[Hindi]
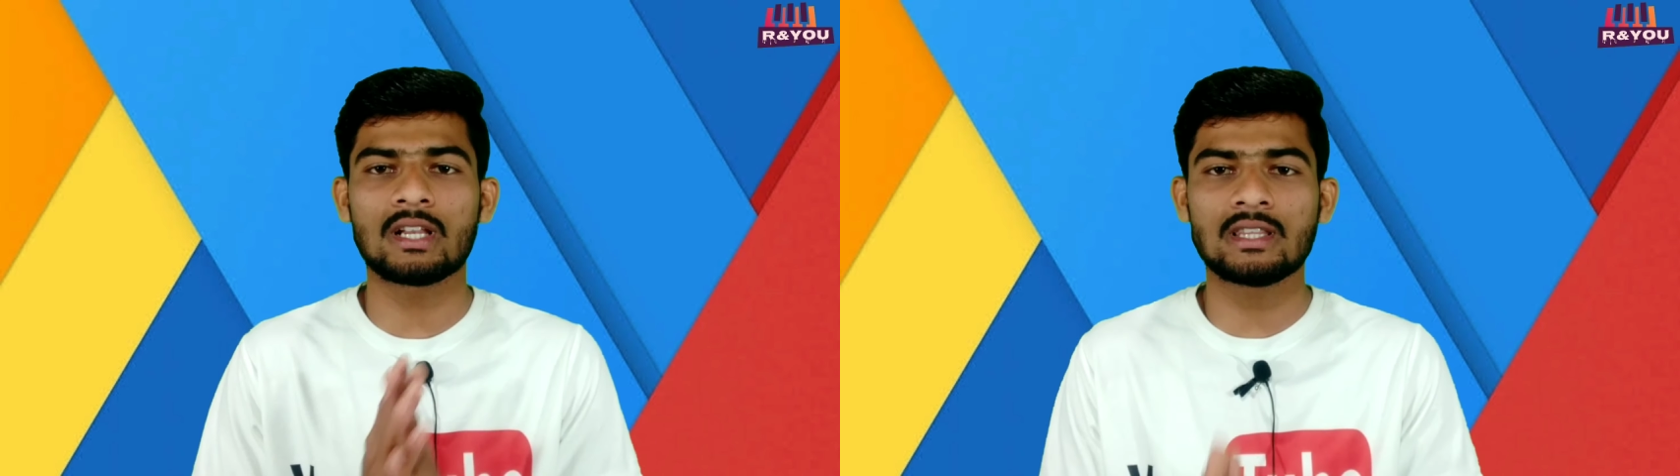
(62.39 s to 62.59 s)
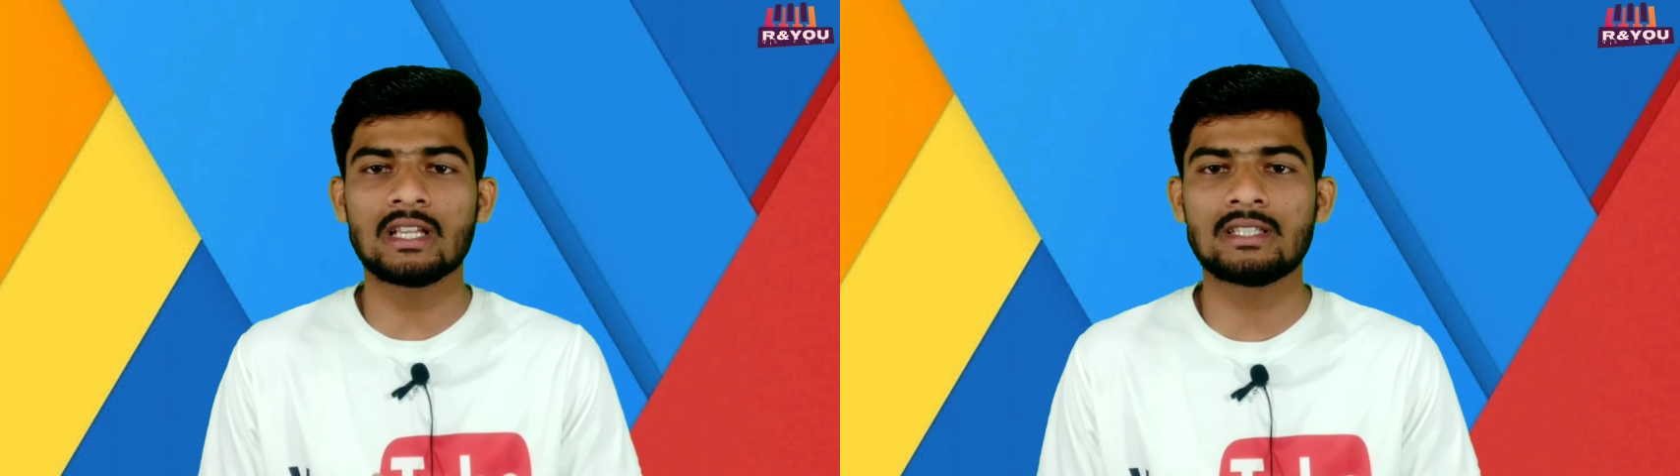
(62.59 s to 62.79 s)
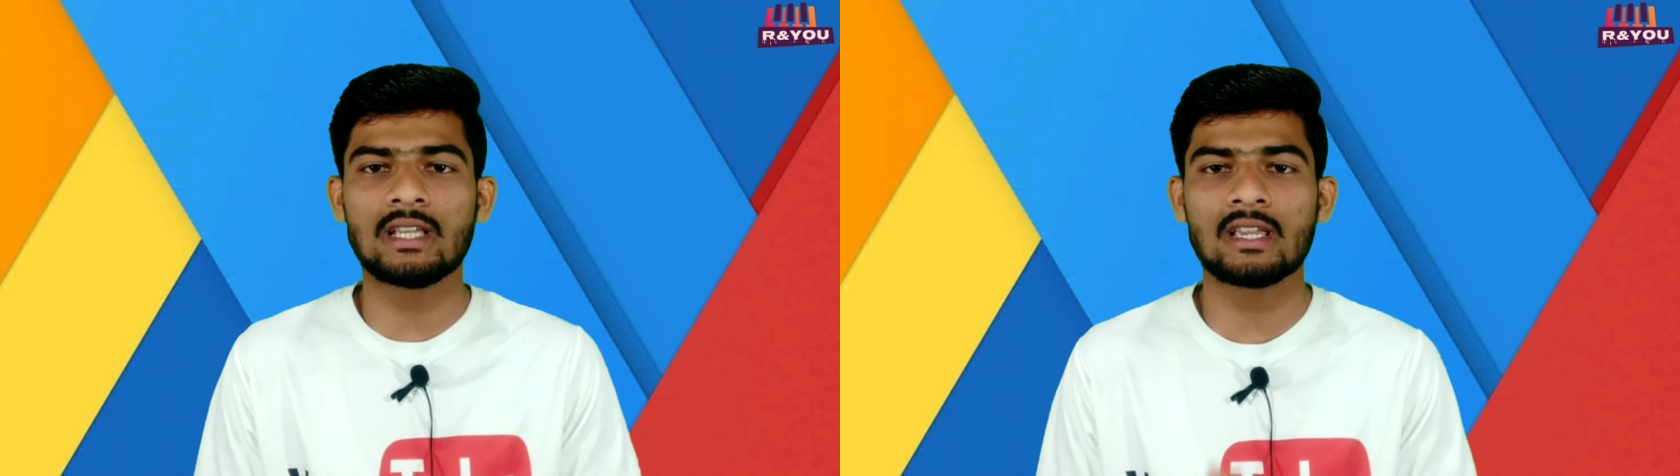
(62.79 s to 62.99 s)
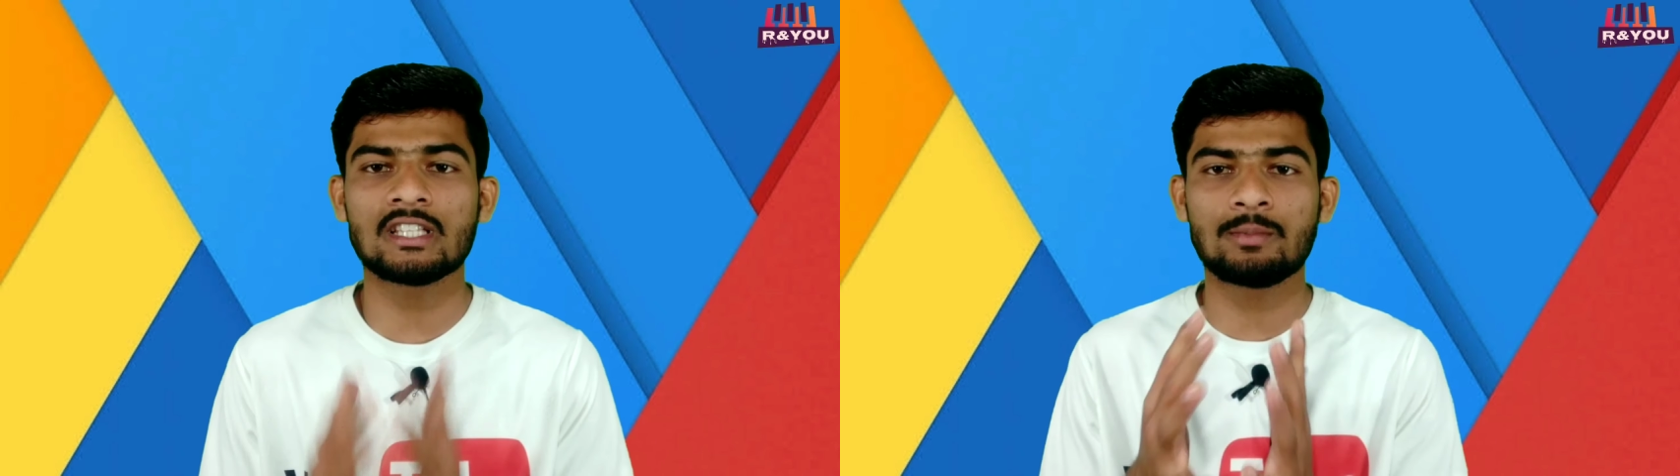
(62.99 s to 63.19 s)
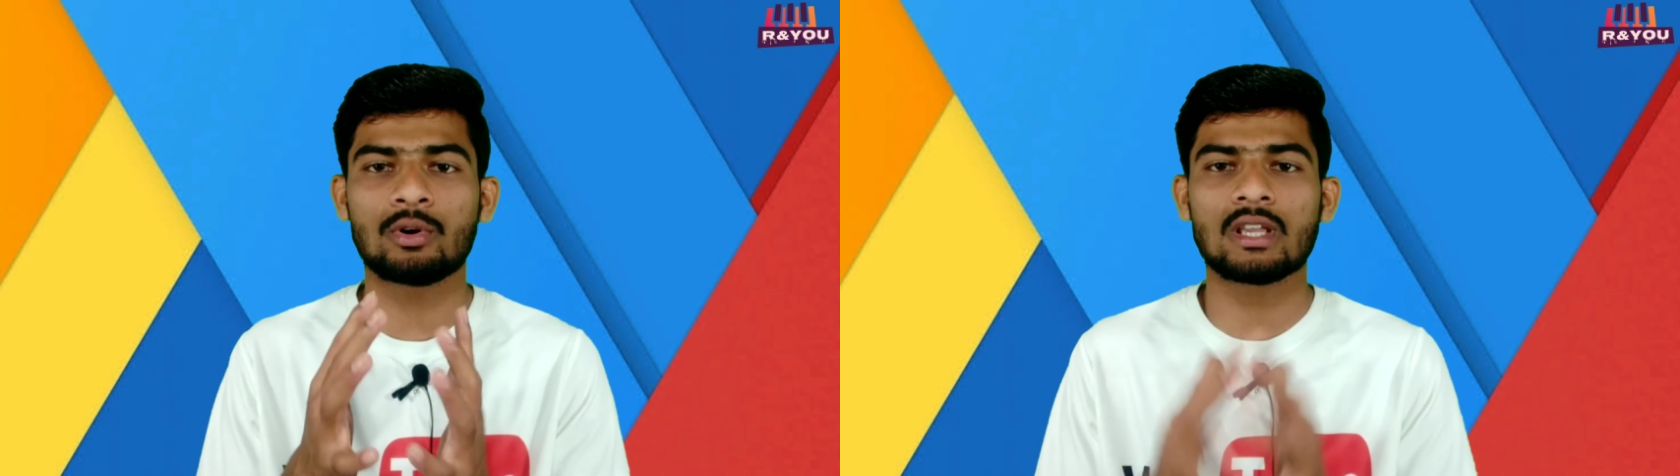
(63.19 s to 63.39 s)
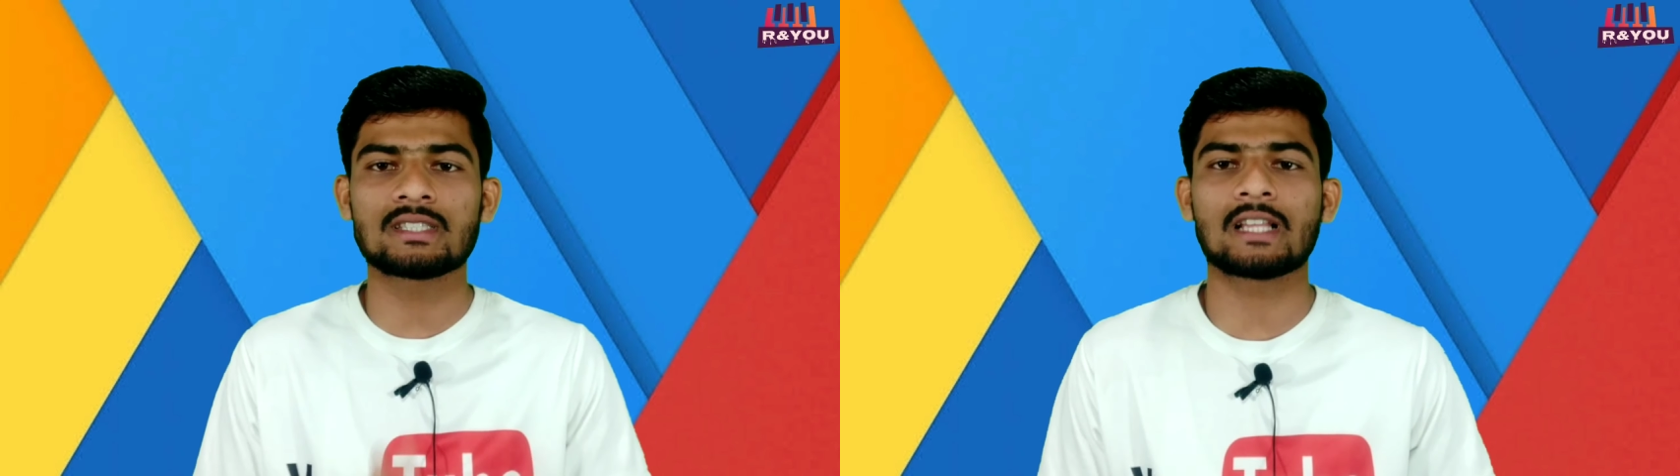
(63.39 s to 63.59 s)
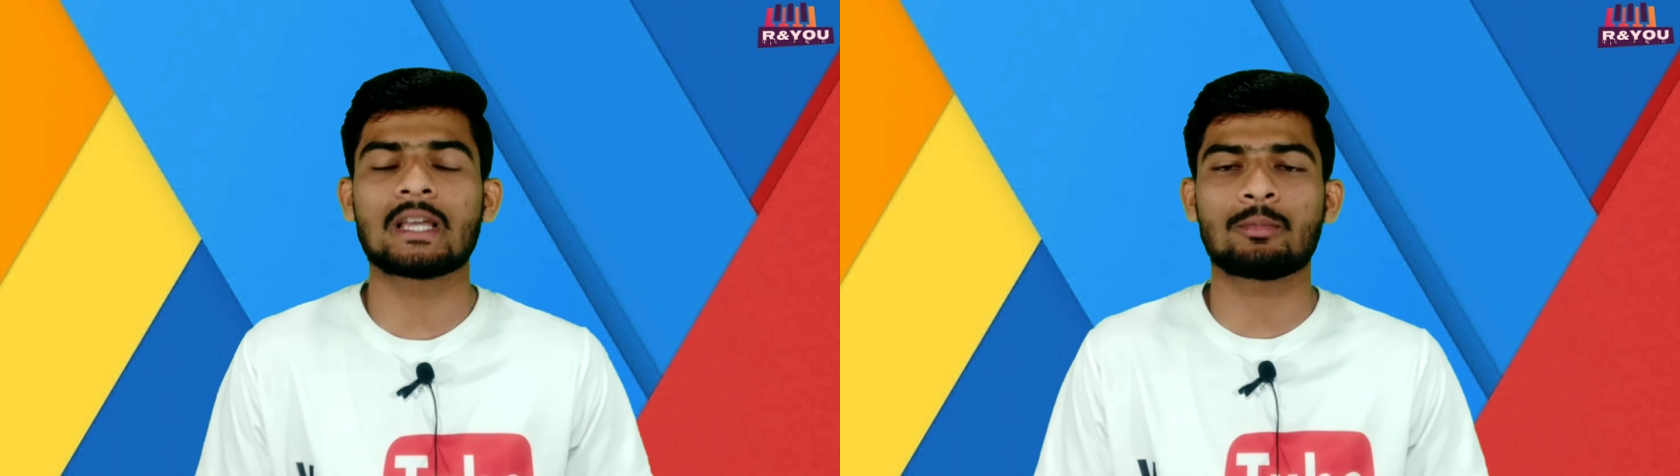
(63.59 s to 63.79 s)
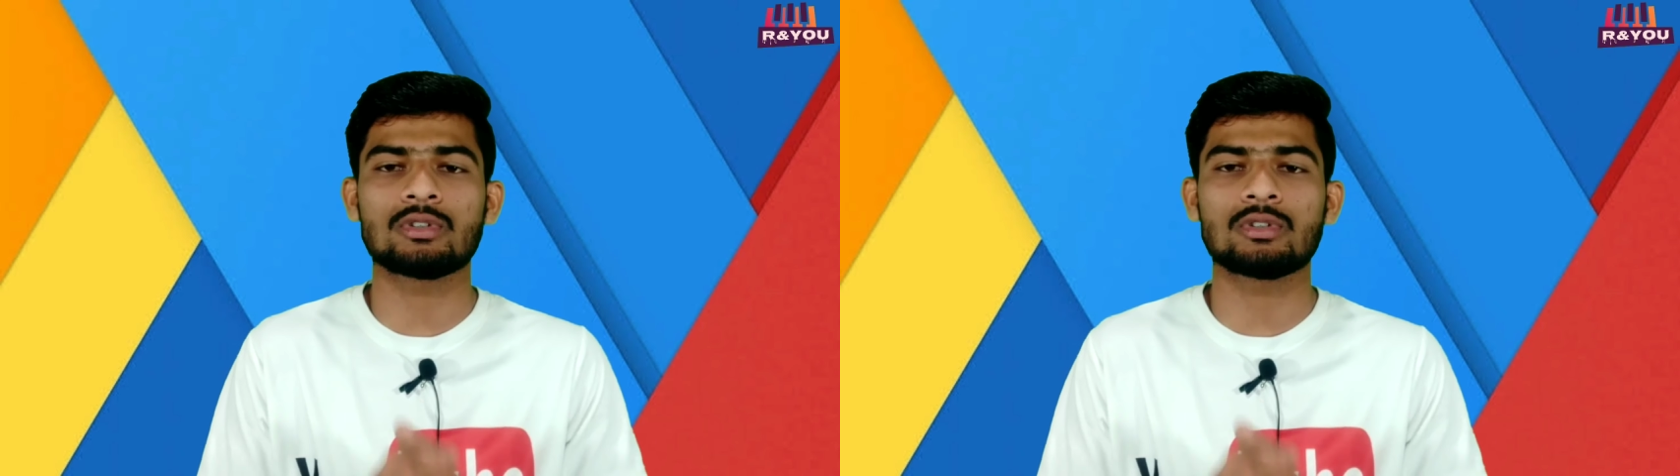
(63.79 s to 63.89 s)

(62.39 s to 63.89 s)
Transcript: खरीदना चाहिए किस फोन के साथ आपको